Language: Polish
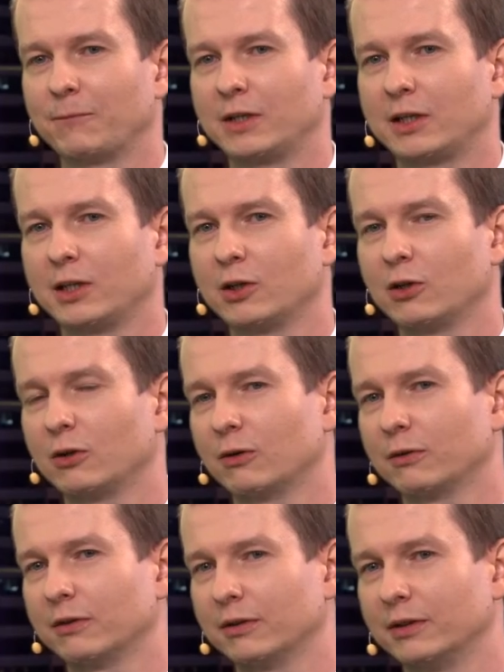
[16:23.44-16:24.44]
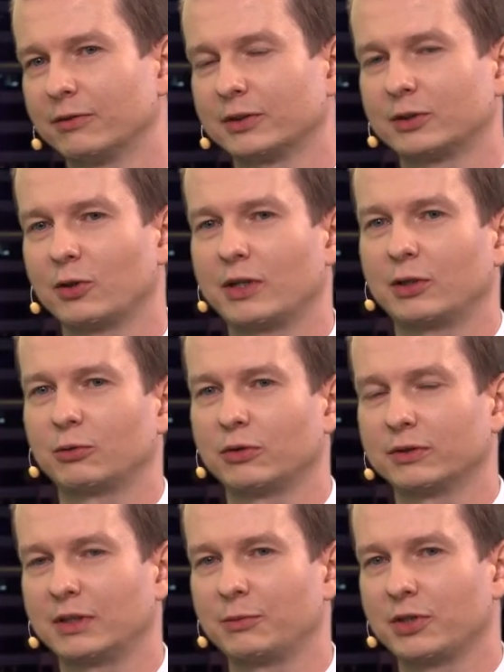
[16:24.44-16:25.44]
takiego inwestora,
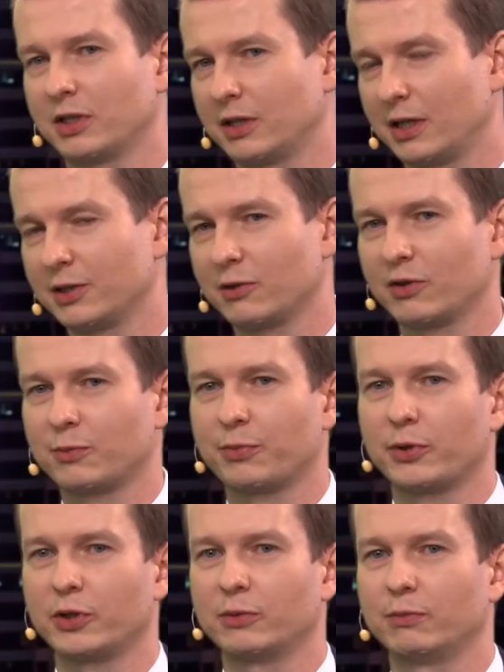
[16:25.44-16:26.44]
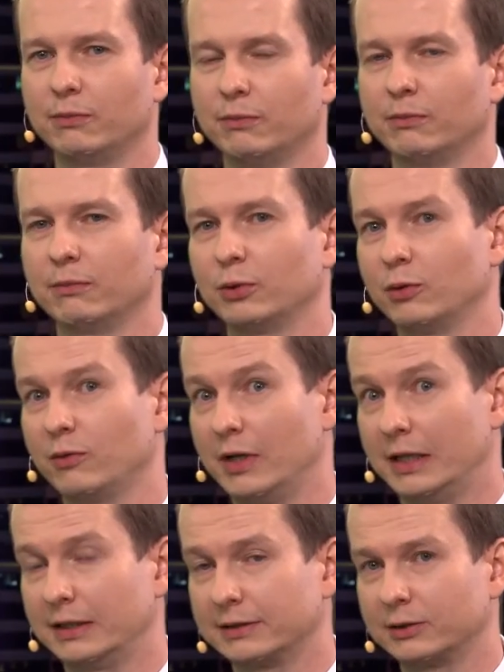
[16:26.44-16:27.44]
który zamierza realizować projekt mm,
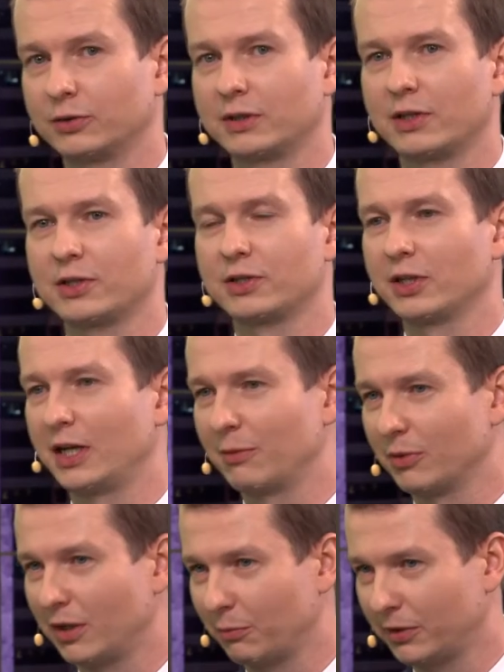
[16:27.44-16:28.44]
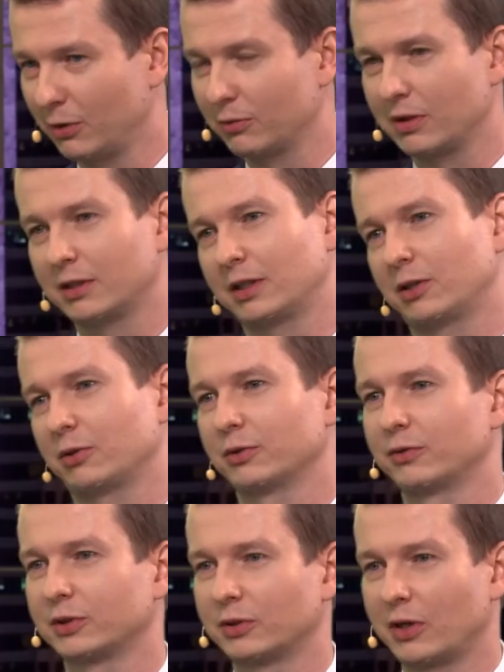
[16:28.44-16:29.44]
budowlany z dostarczycielami kapitału dla takiego
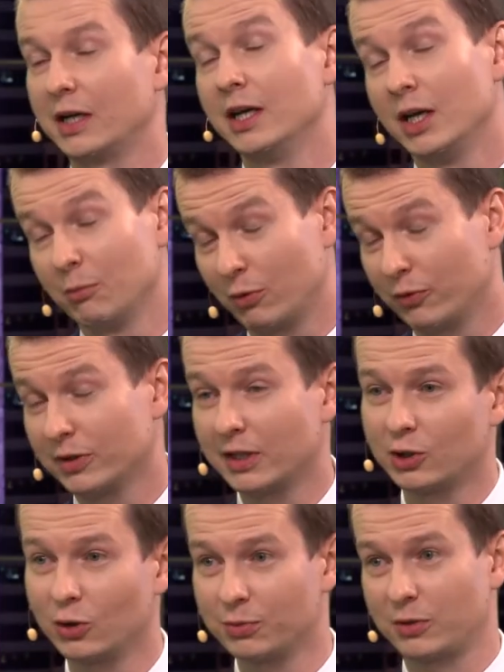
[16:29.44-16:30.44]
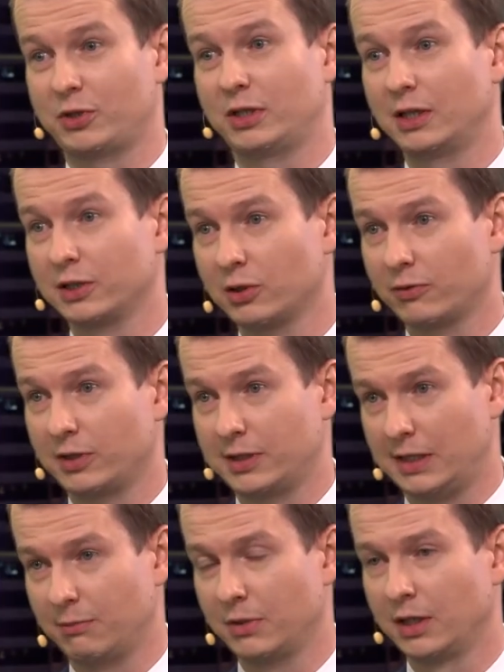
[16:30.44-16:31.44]
inwestora, powinna dobrze przeanalizować
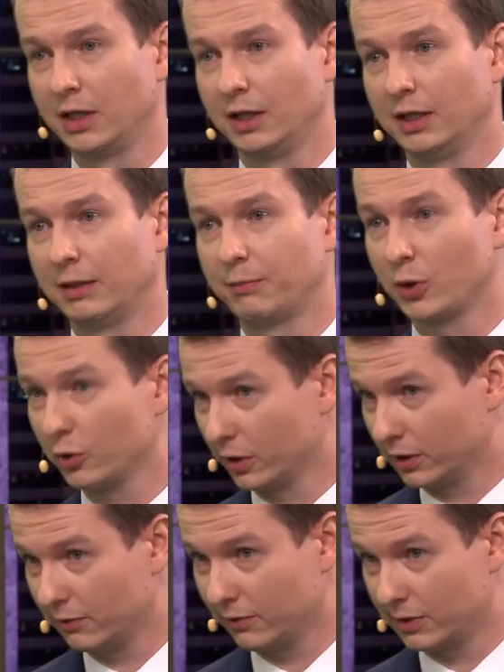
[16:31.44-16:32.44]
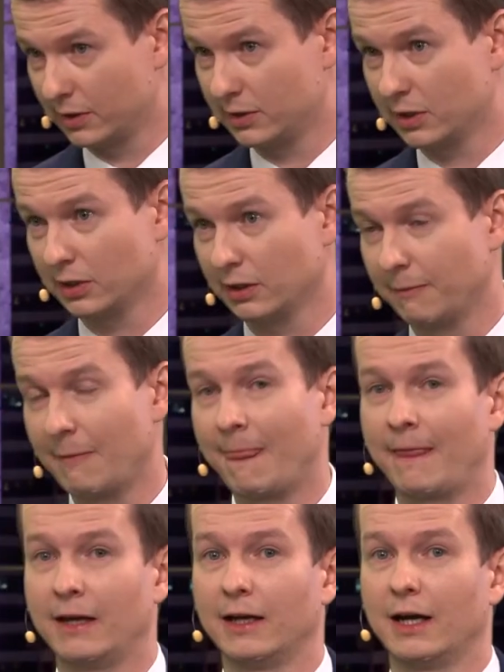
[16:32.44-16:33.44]
sam projekt inwestycyjny.
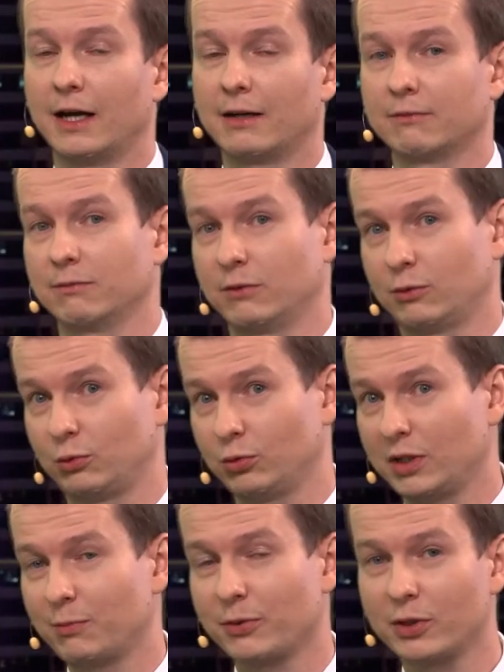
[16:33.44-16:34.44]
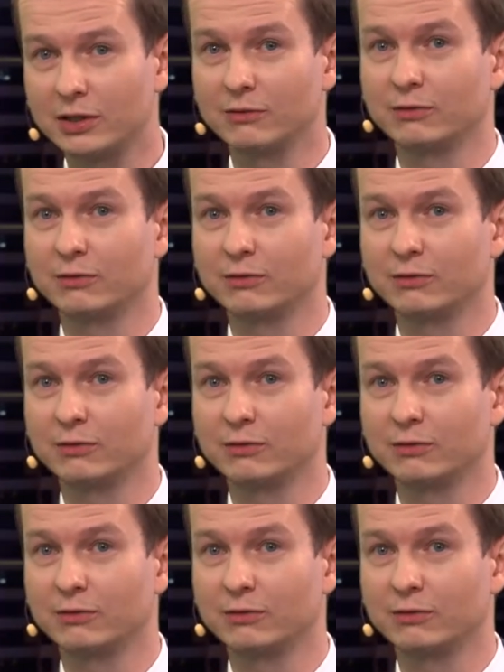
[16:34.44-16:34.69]
A tutaj projekt